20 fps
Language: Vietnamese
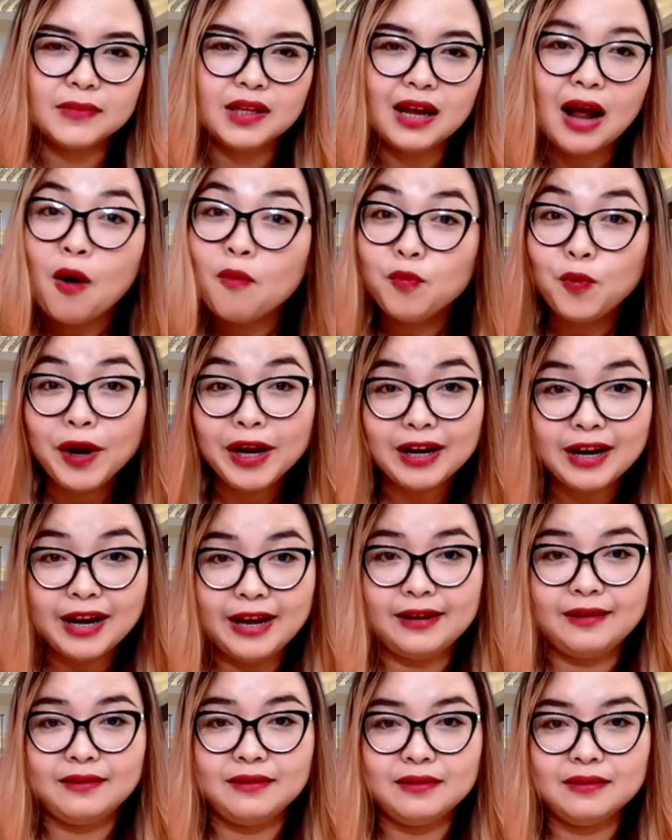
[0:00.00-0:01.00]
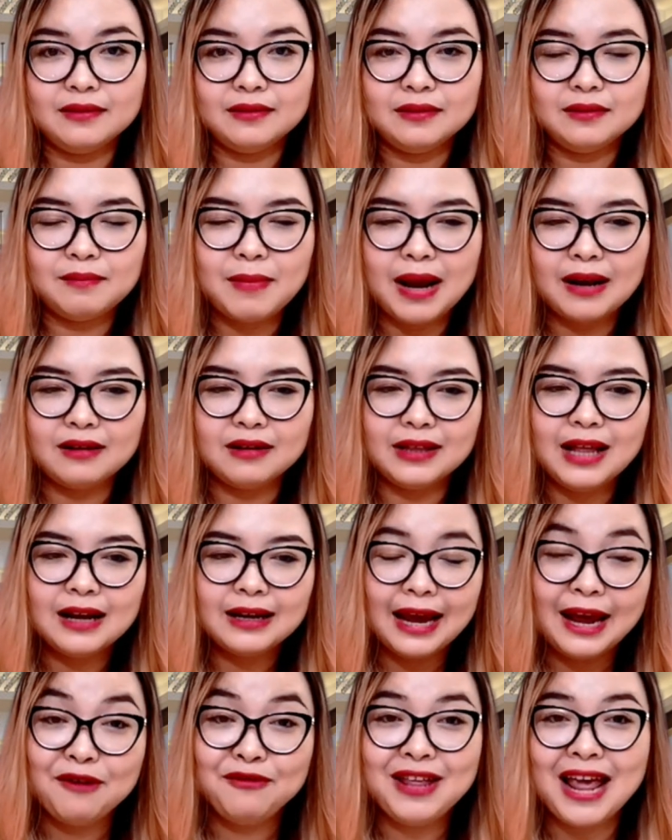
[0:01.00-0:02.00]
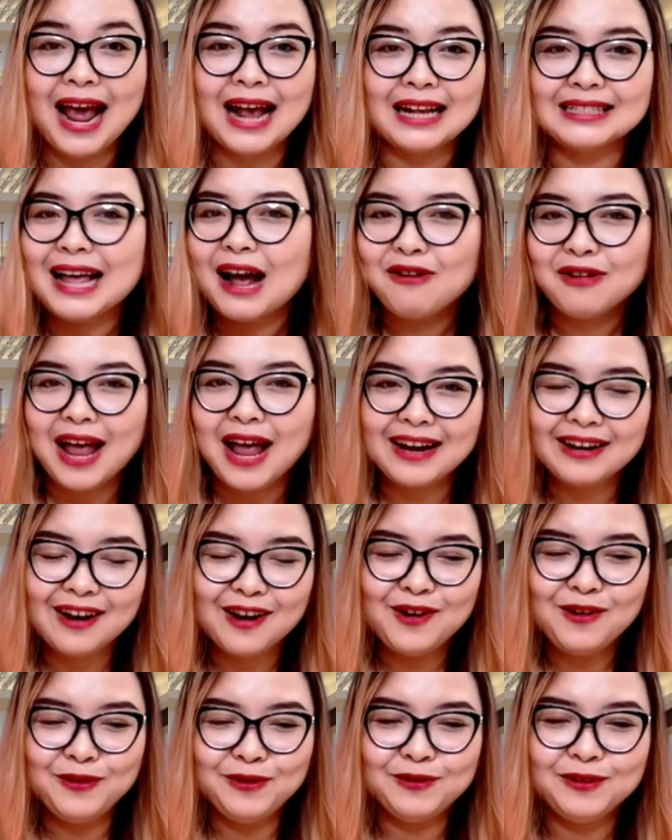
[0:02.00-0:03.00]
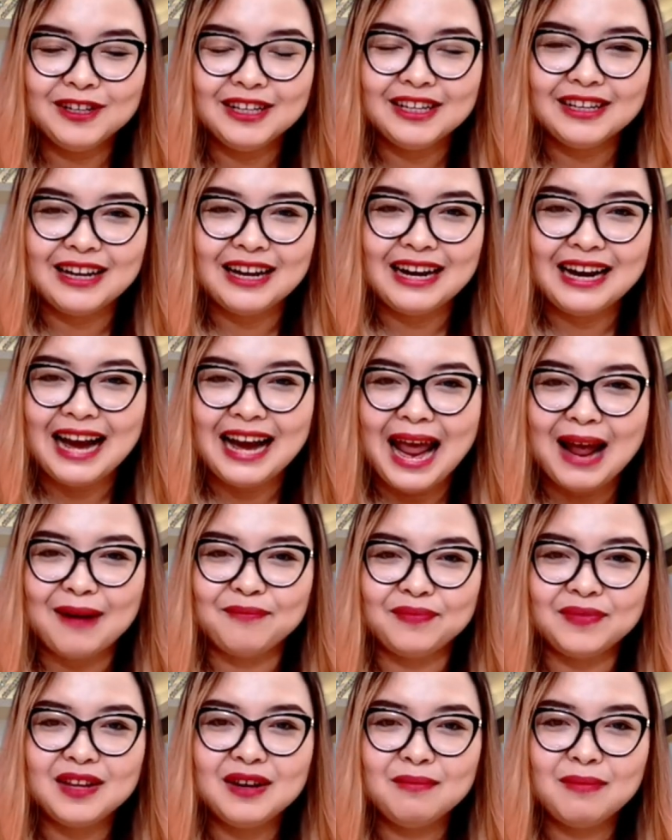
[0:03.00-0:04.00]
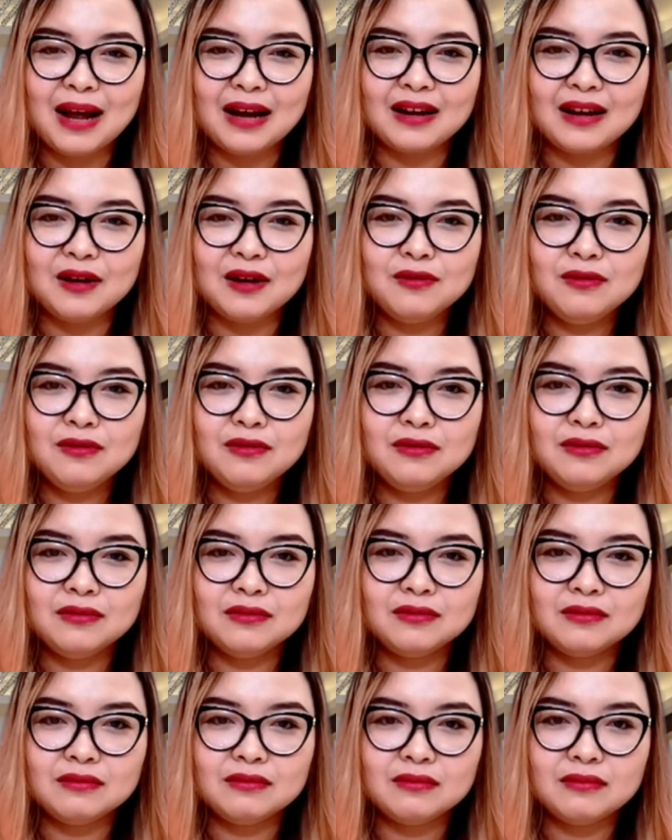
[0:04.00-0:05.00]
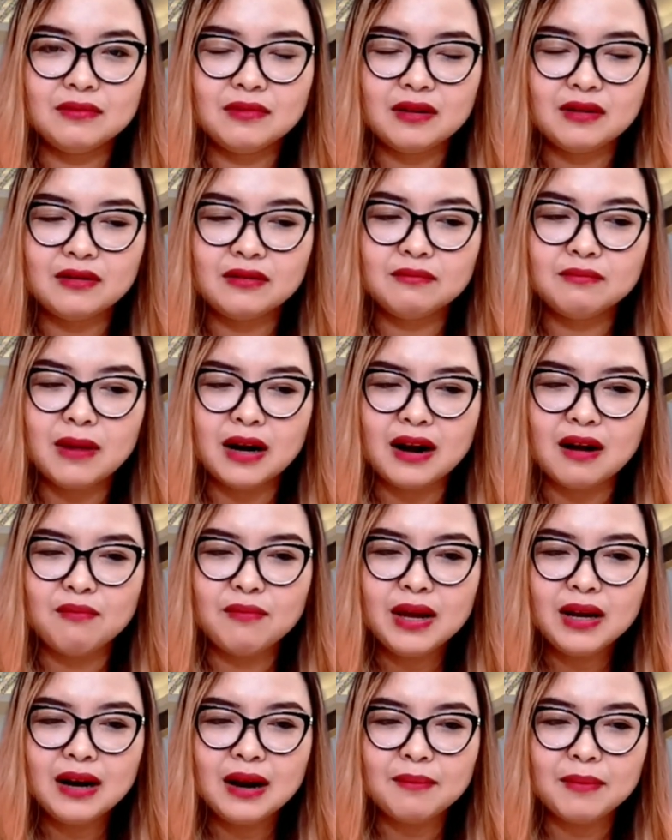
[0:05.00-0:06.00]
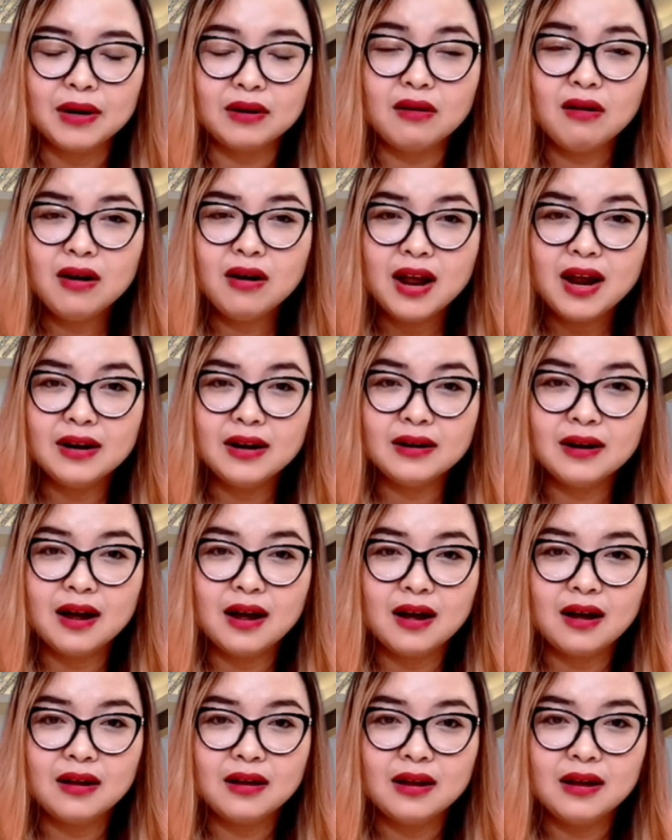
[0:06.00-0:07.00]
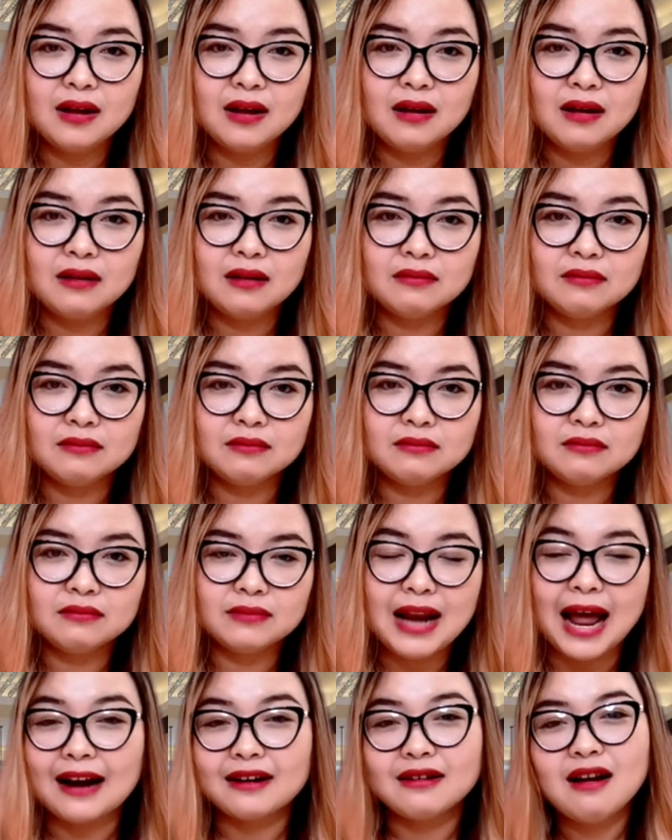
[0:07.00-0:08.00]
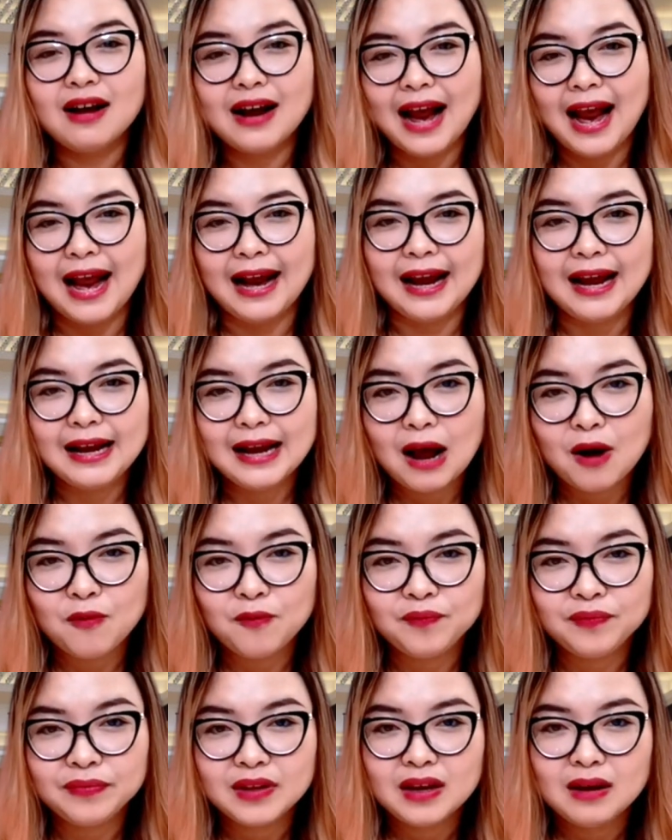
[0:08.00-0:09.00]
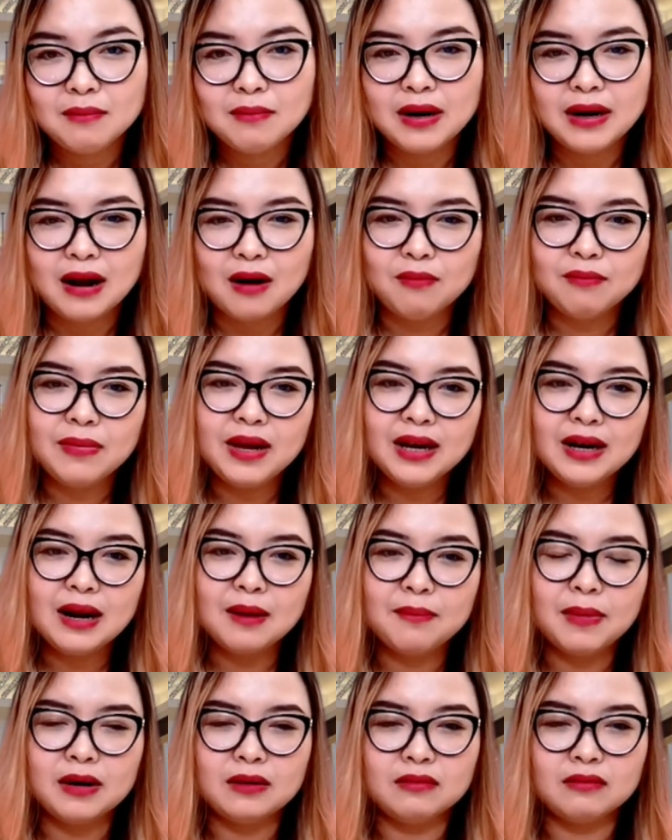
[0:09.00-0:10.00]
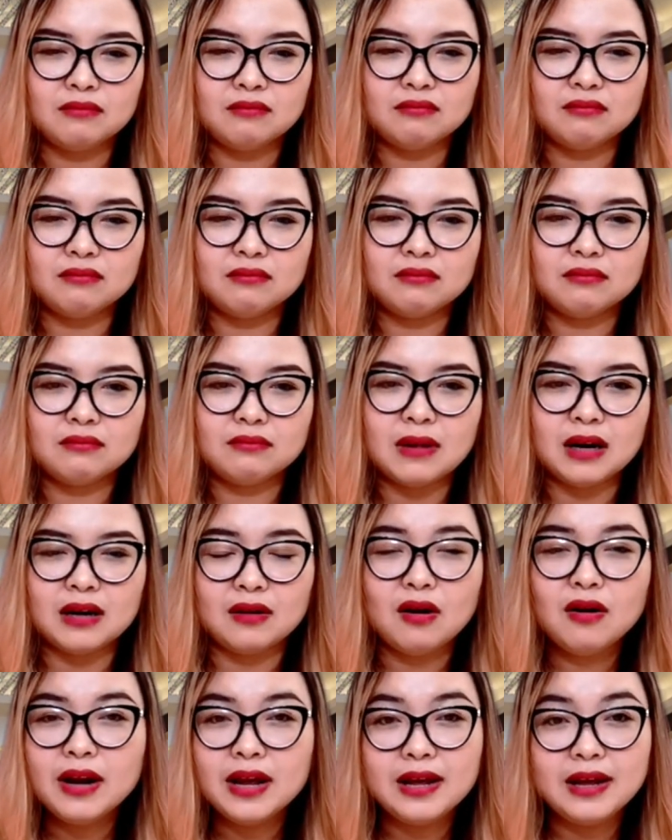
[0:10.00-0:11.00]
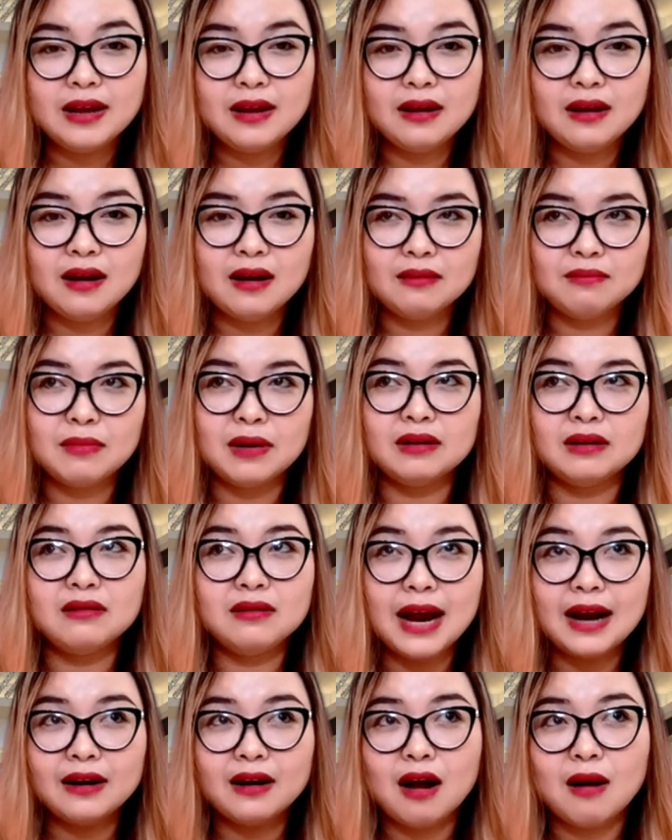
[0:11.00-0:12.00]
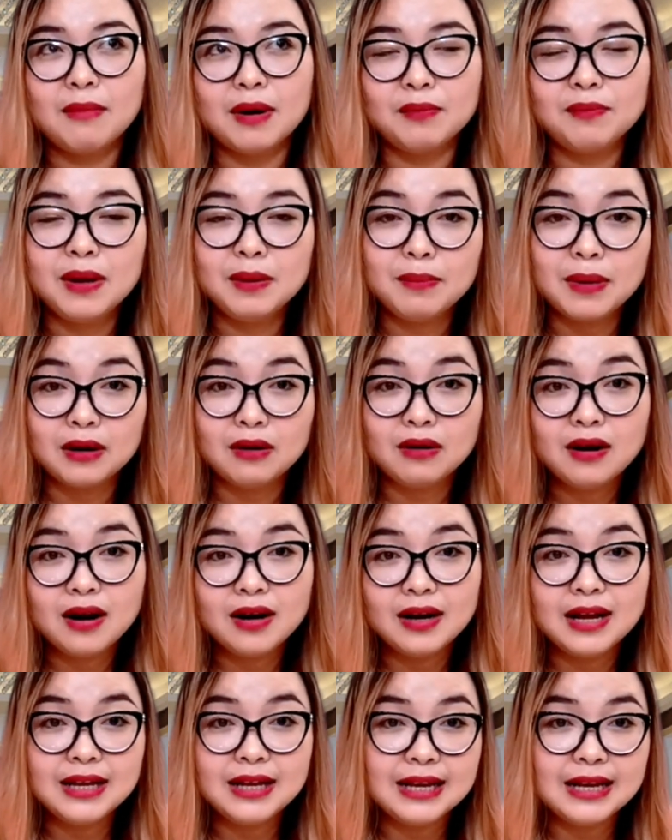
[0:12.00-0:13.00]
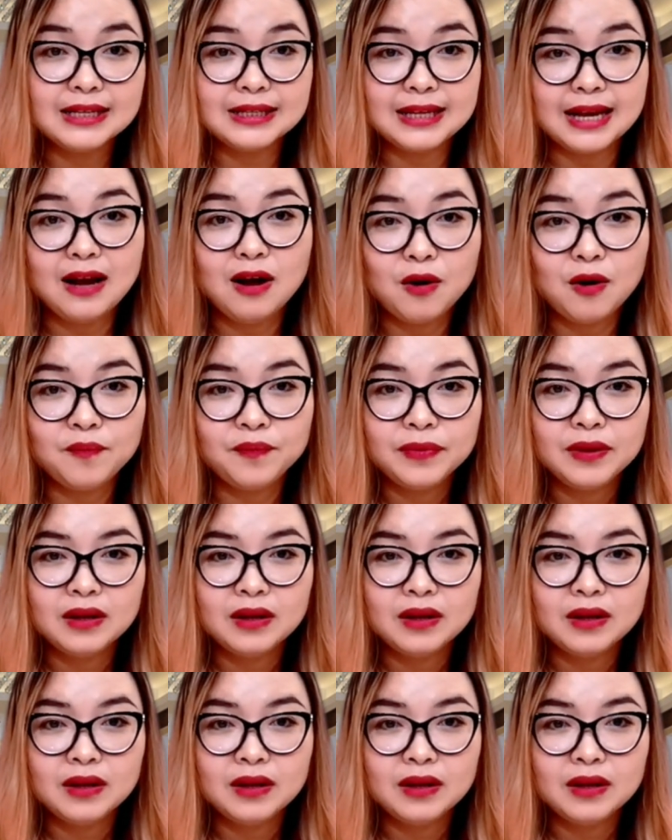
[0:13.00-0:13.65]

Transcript: không quyết liệt mà người ta kéo dài 6 tháng đó luôn à, làm nhưng mà kiểu mình không biết là mình có nên uh, đặt đơn hàng hay không mình không biết là mình mình có đi ờ, mình cứ đắn đo mình biết mình có nên đi chia sẻ không